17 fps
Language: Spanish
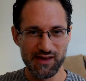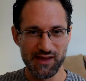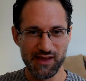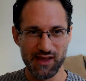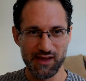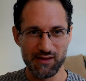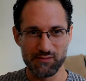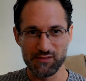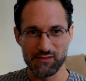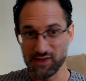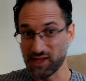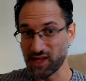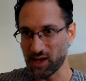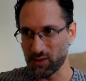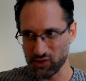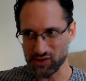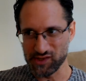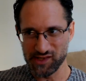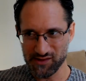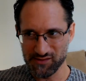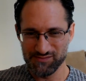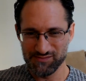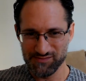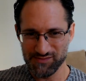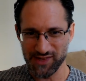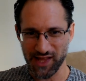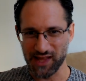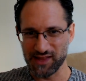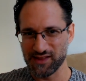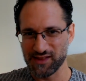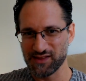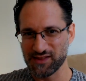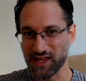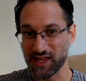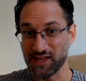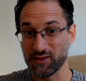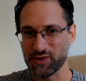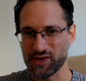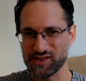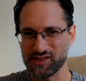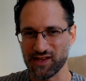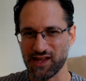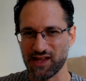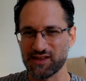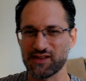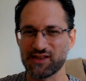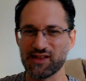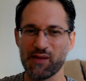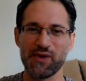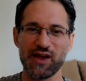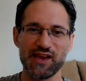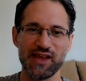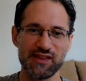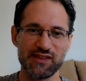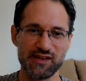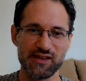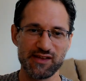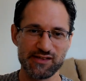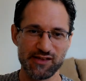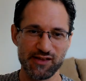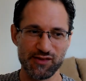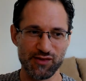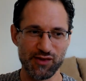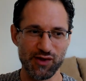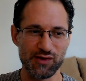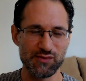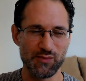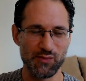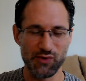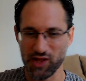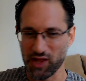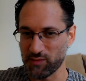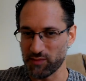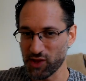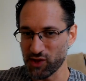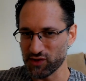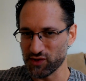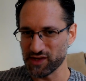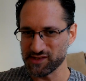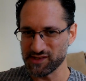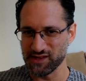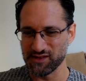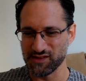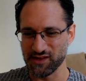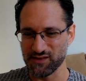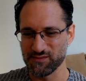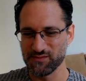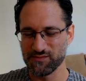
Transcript: que digamos, tan, tan impresionantes, tan valientes, ¿no? porque el miedo no existe.